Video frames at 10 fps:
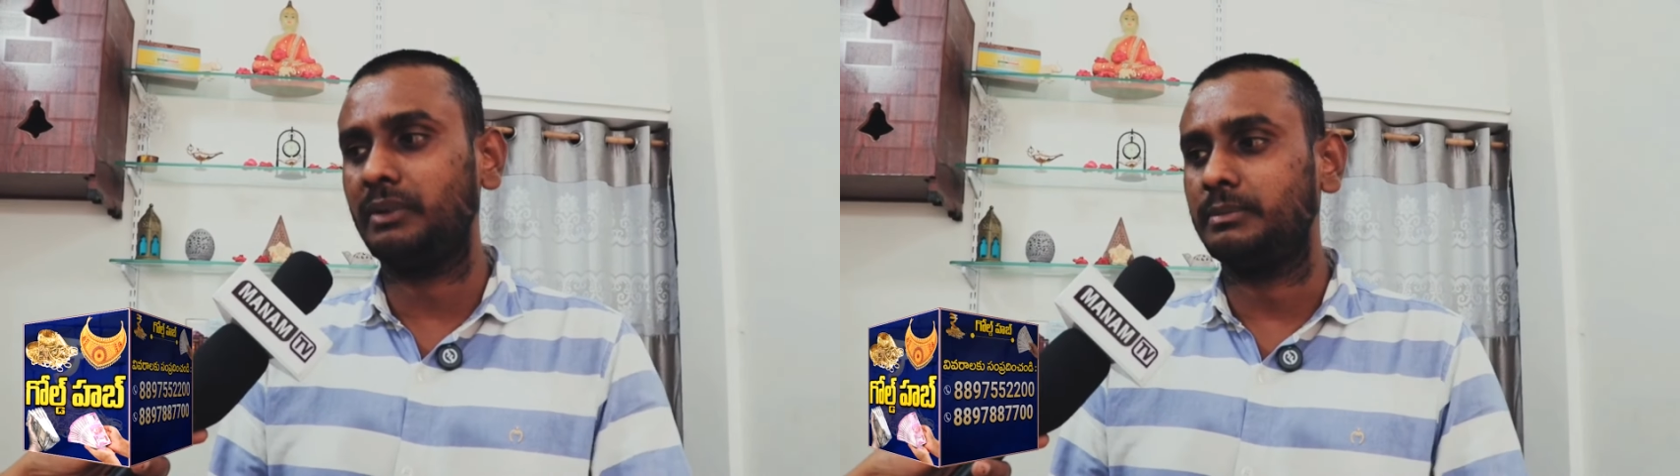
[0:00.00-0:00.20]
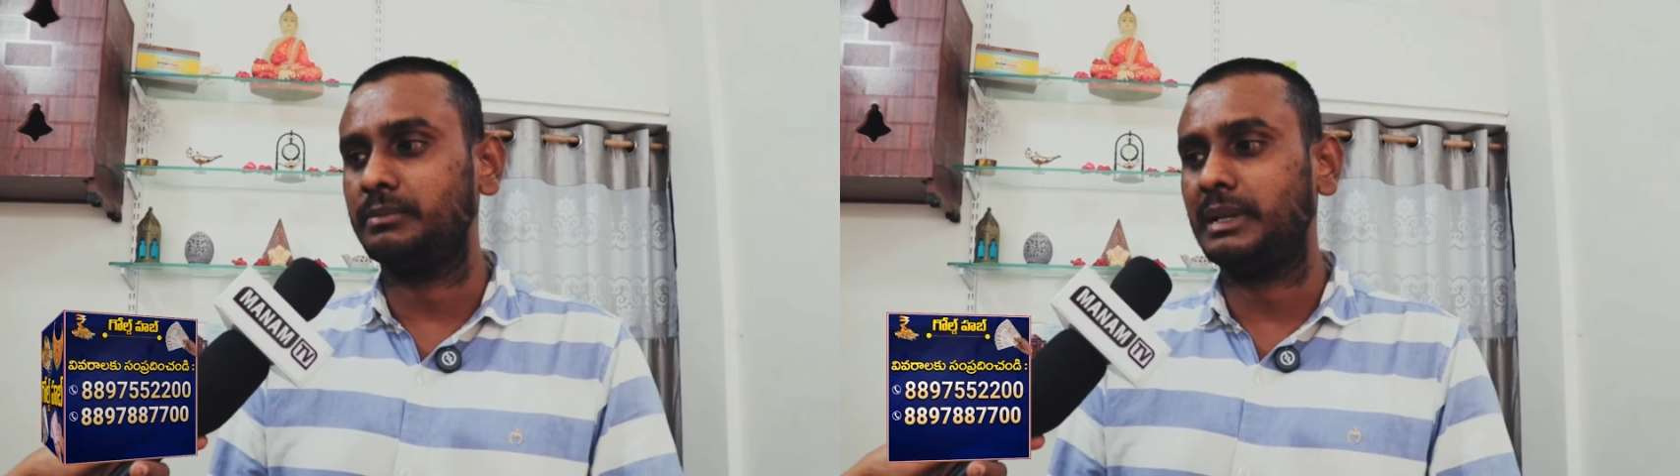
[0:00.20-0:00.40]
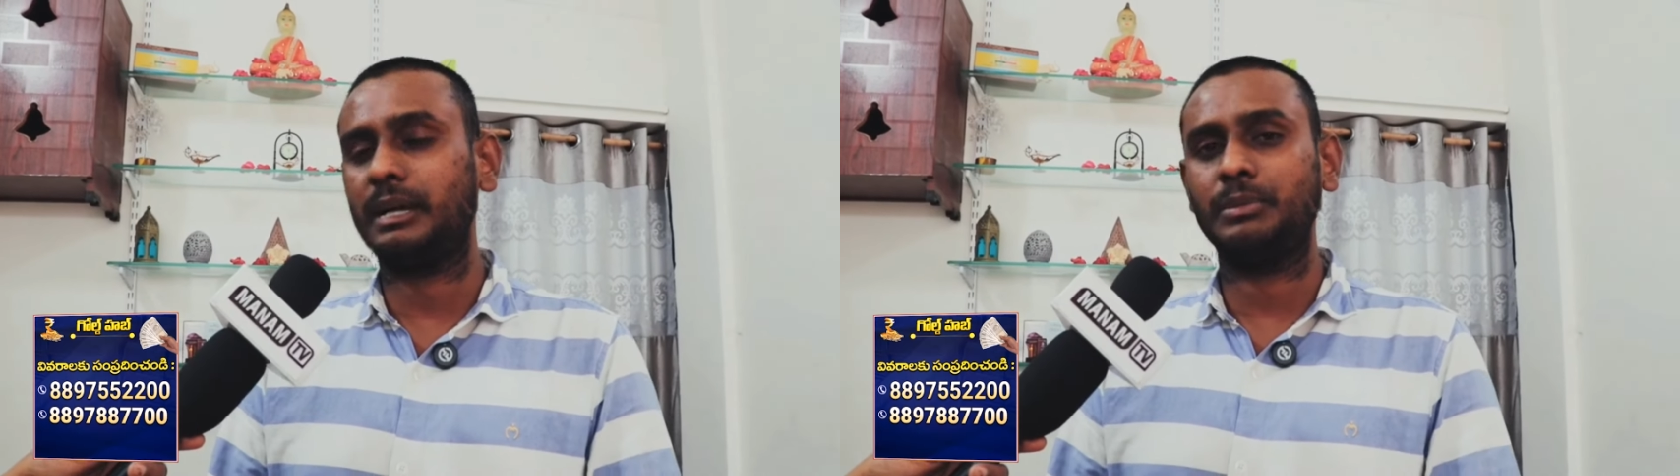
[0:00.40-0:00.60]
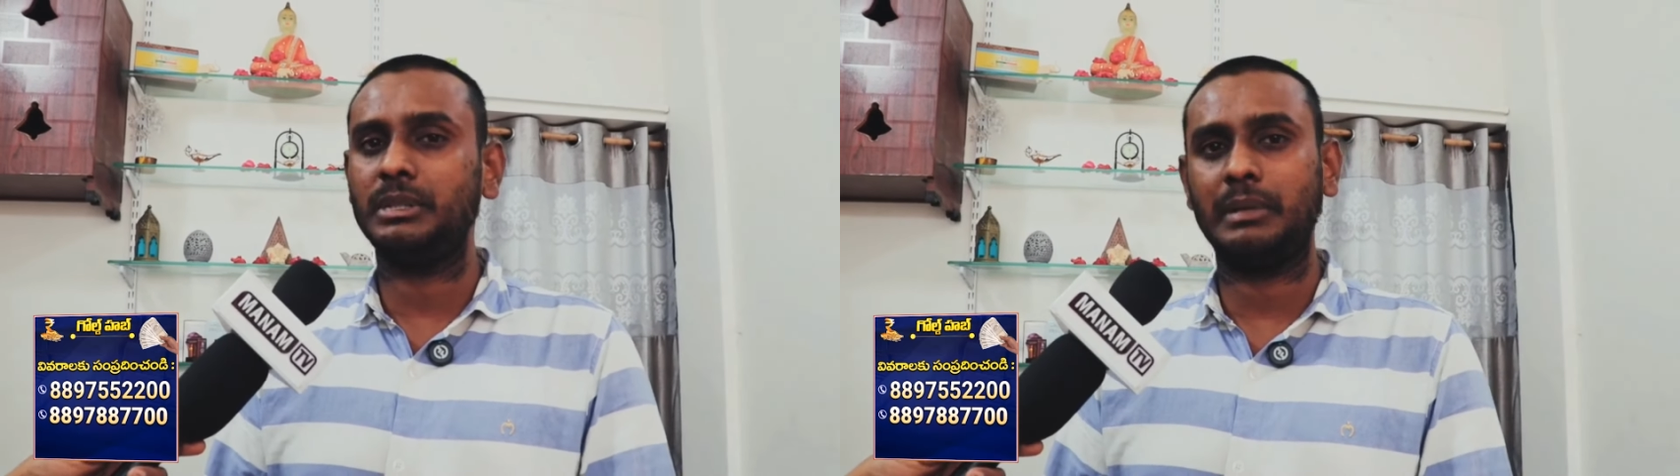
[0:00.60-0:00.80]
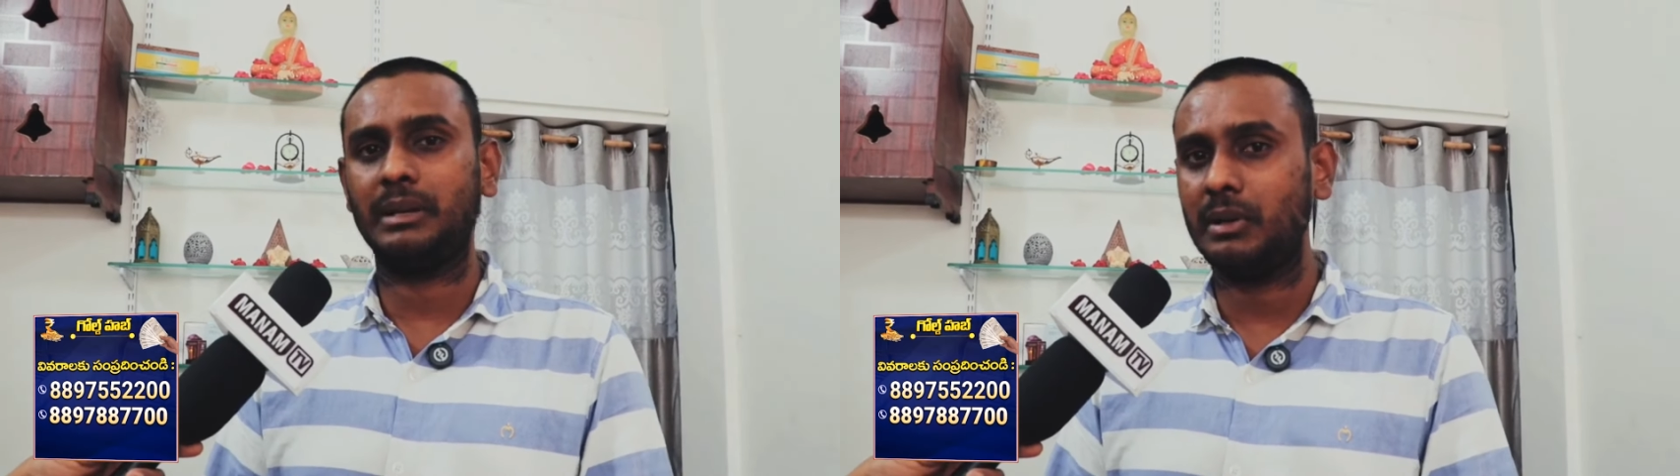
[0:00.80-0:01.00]
ఇవ్వడం
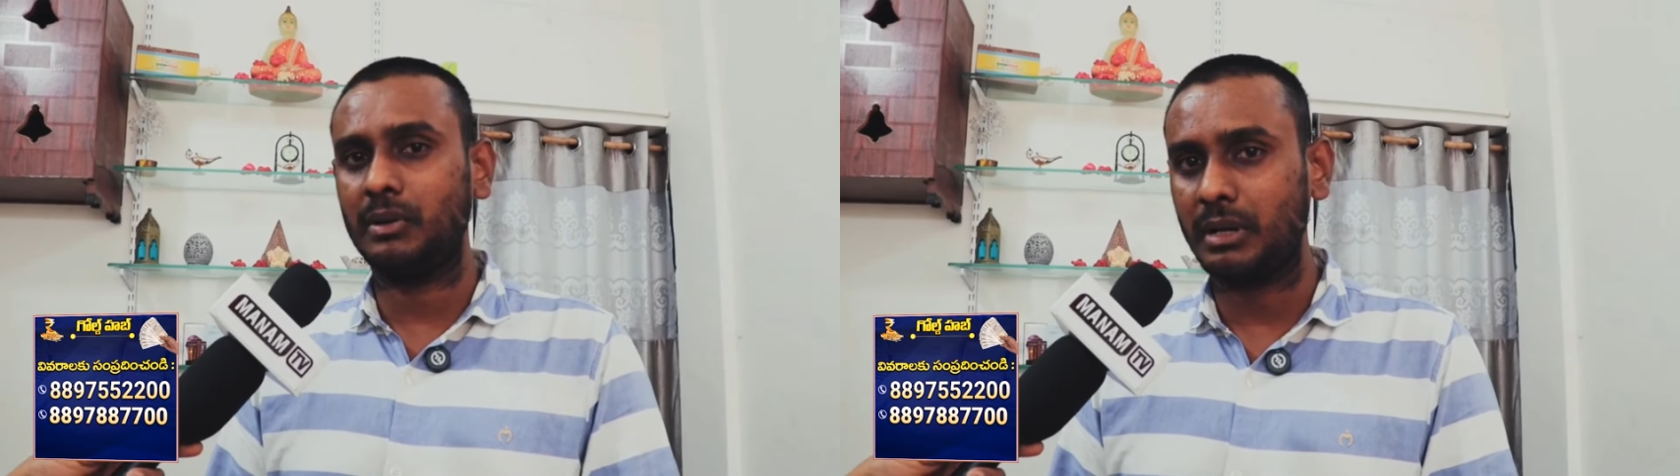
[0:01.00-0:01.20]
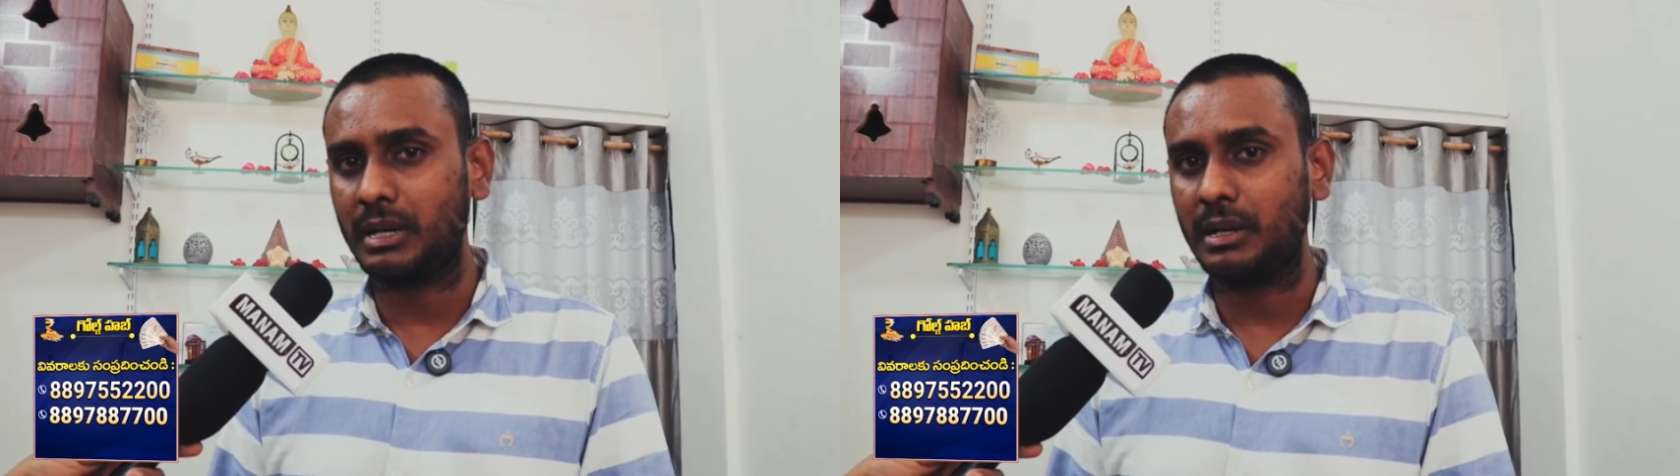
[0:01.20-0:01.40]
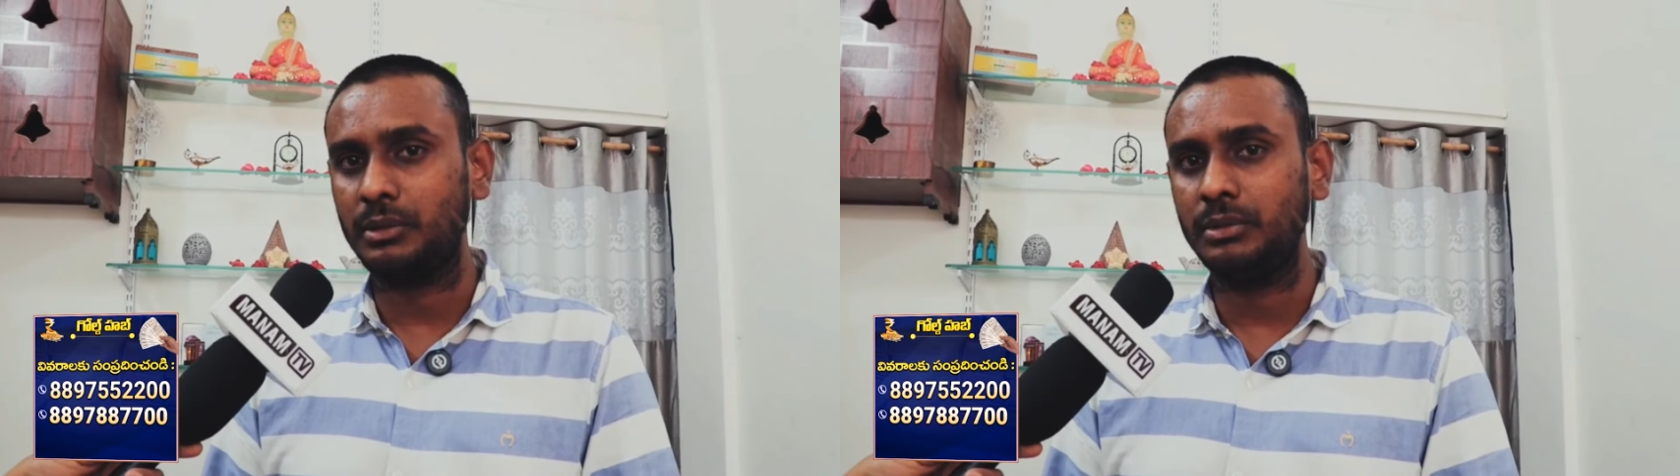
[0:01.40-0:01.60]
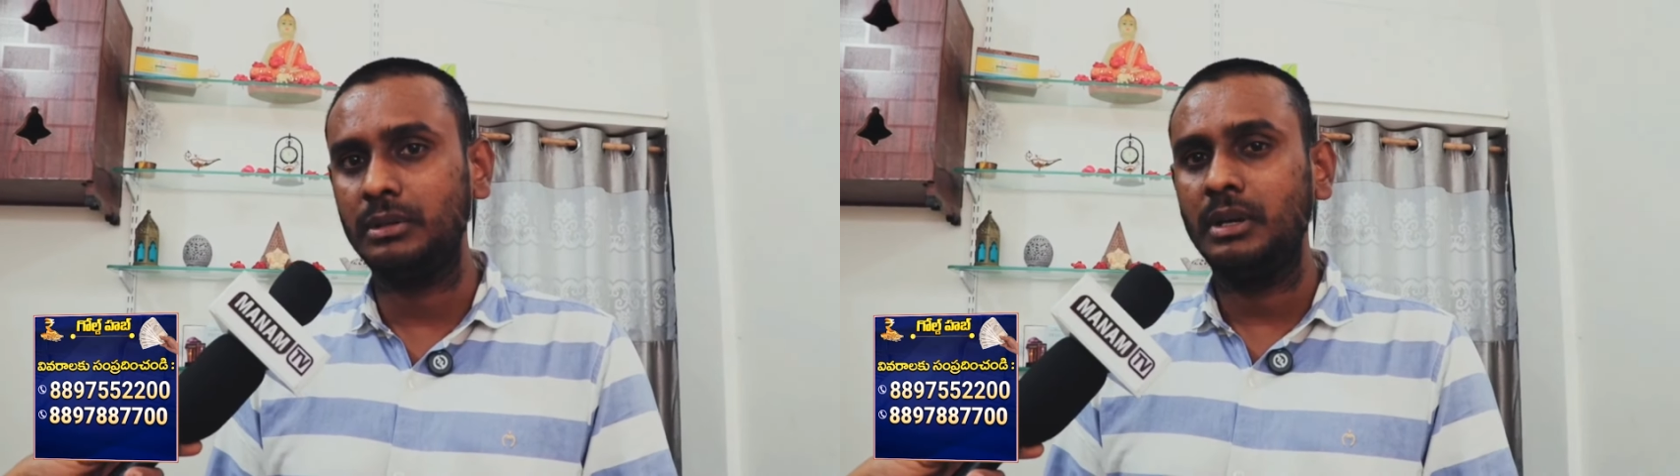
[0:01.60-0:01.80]
లేకపోతే మన వల్ల కూడా కాదు